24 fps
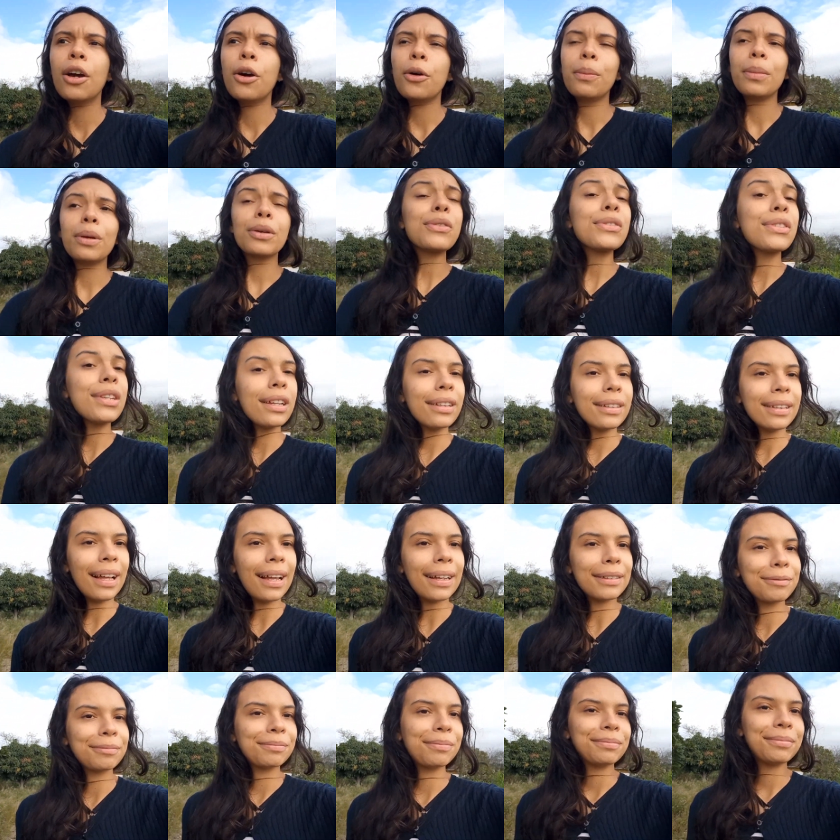O meu
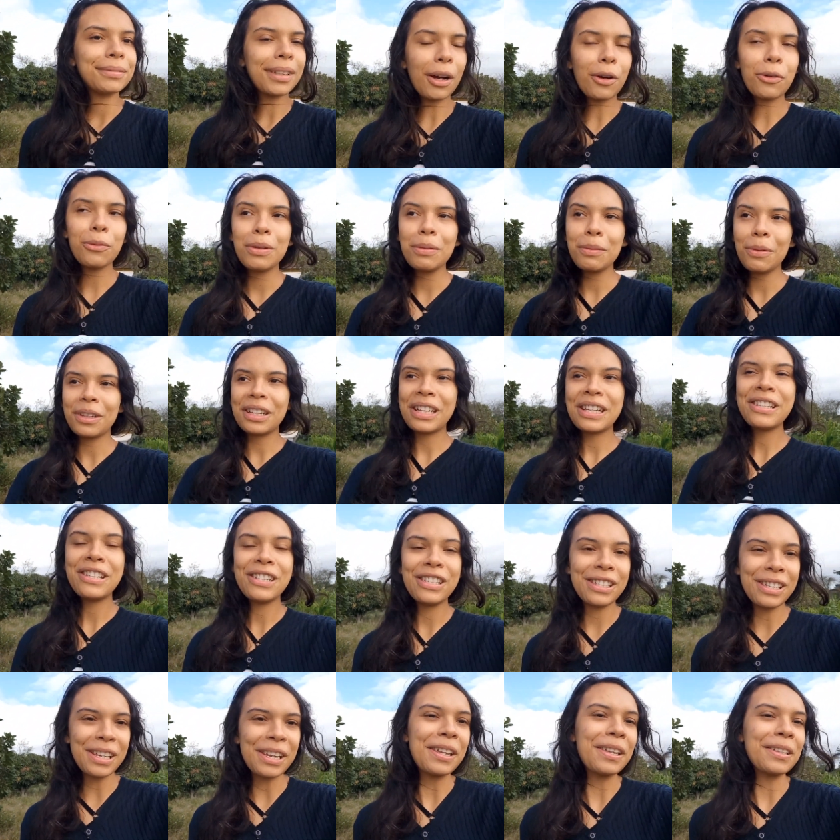celular tá com memória
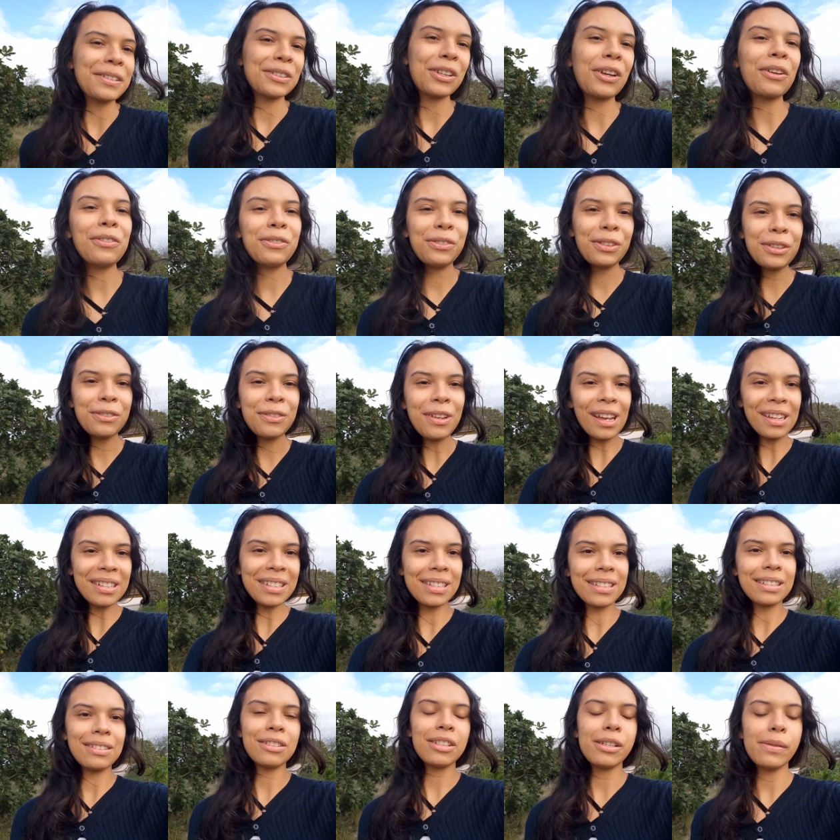cheia, só vive
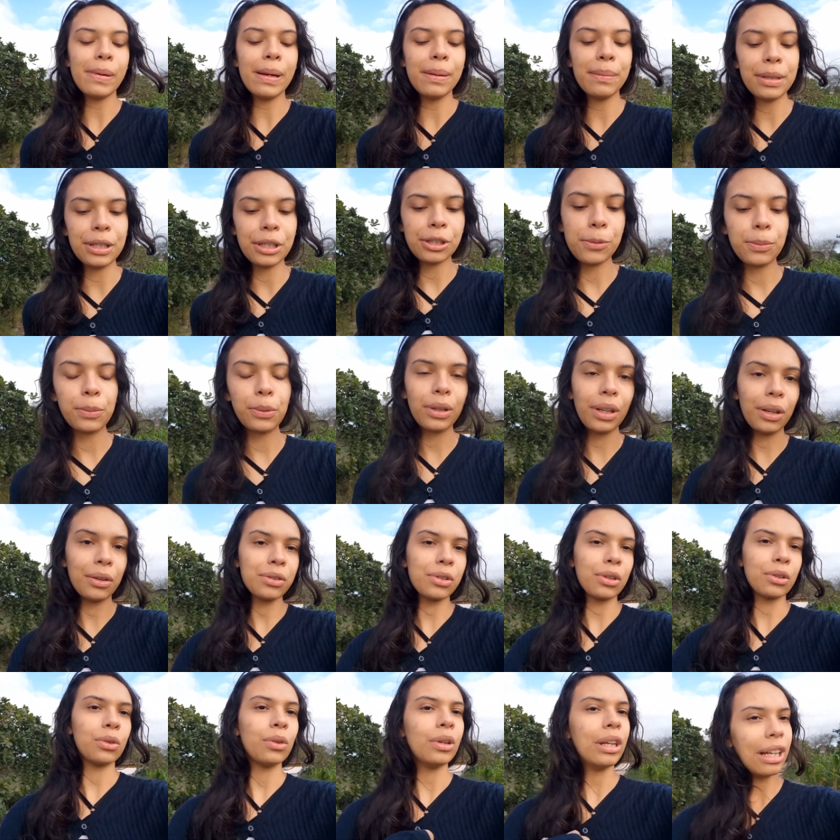assim ultimamente, porque eu
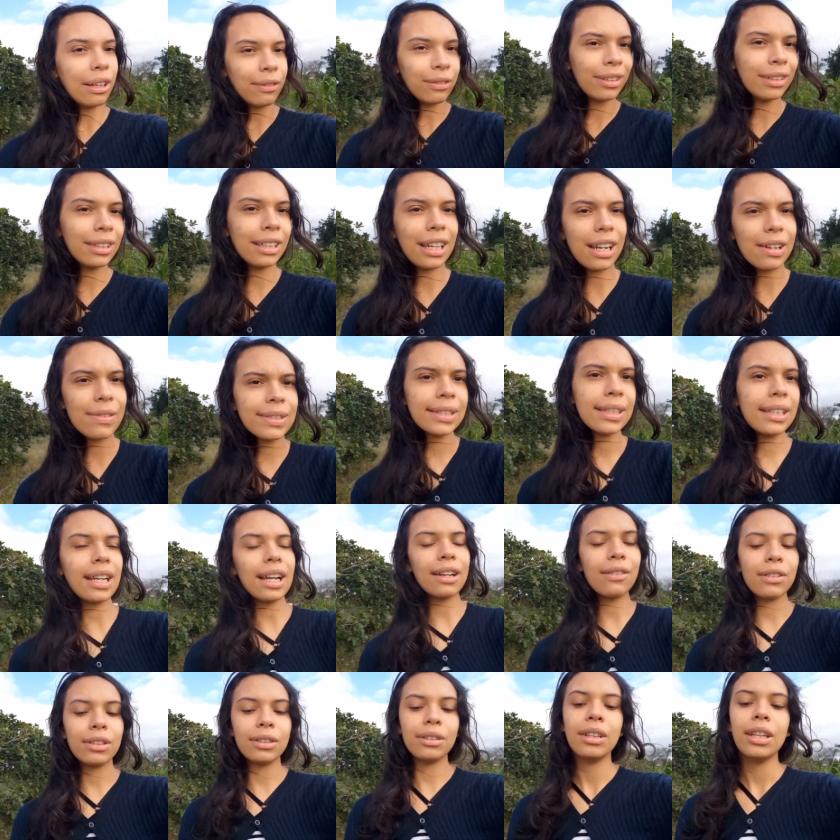só tô gravando, gravando,
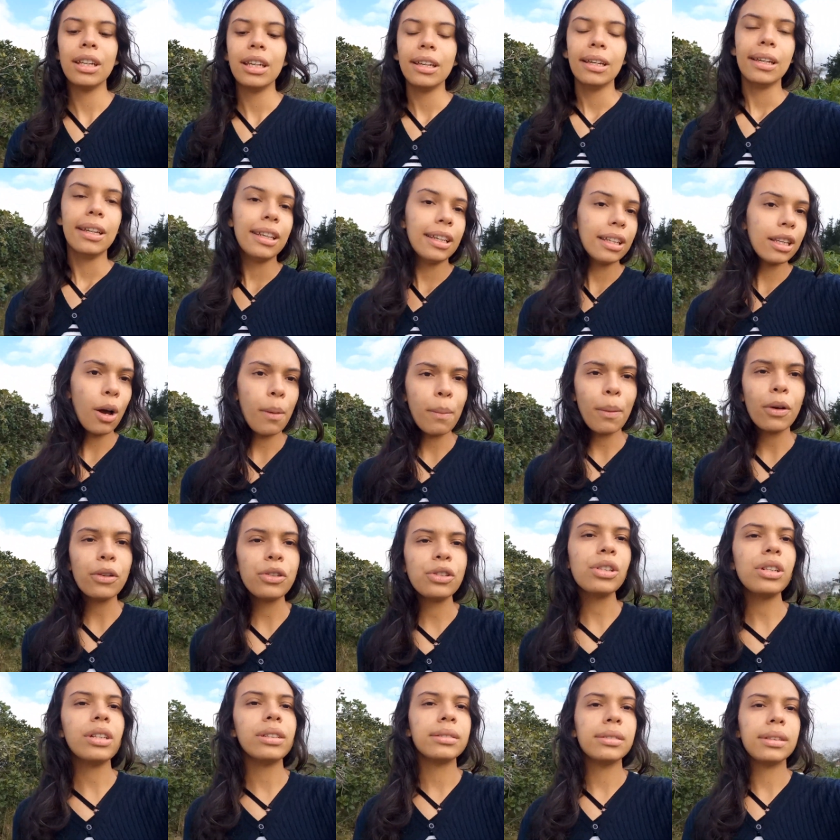gravando e não
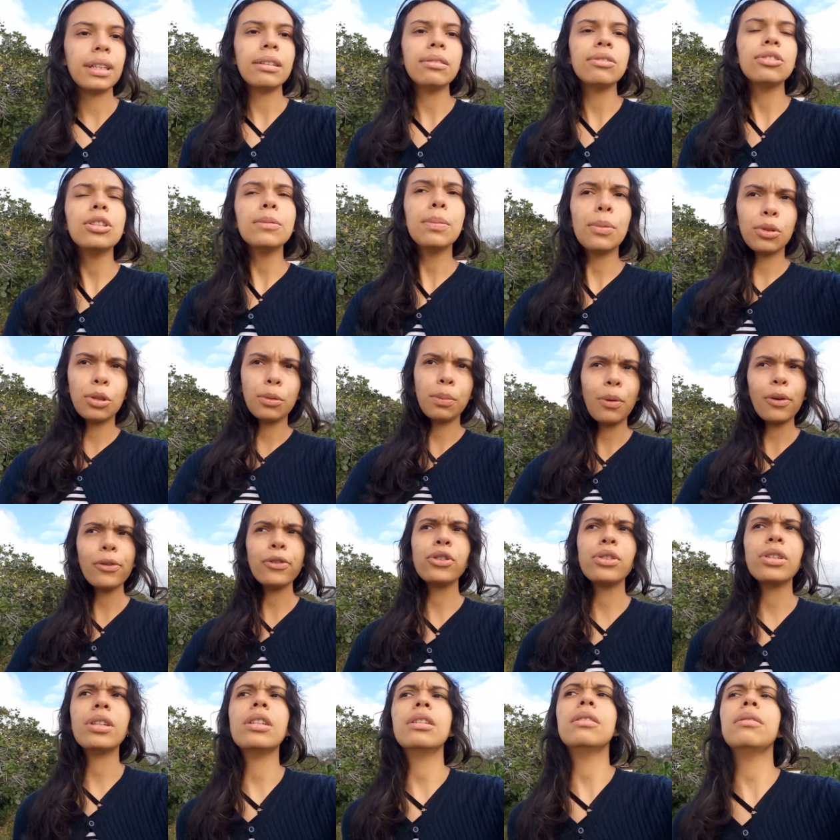postando, né? Tipo, eu tô
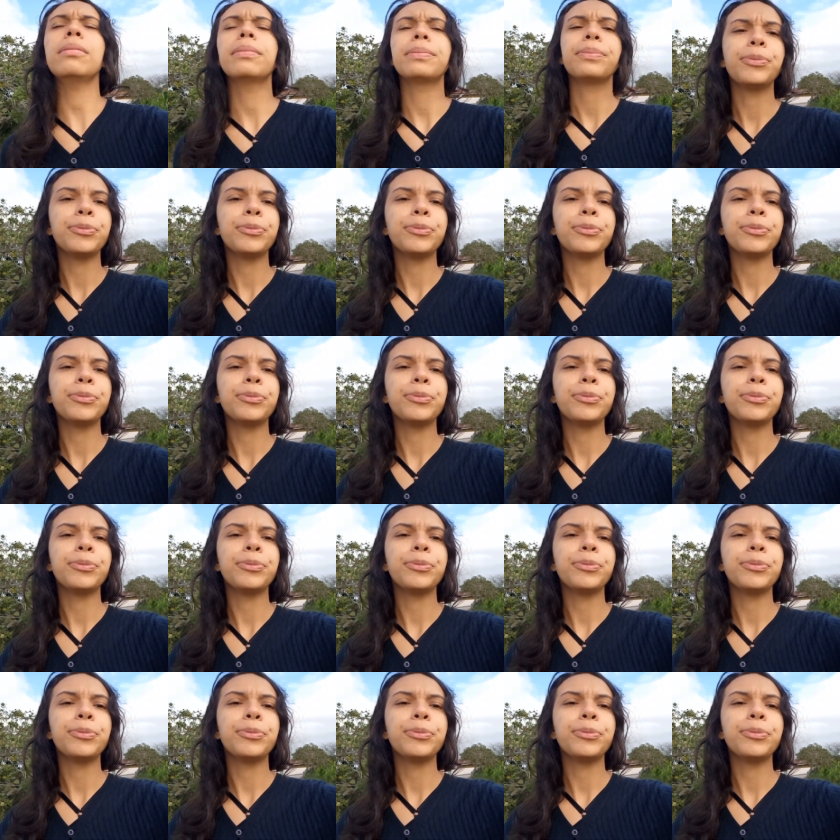postando,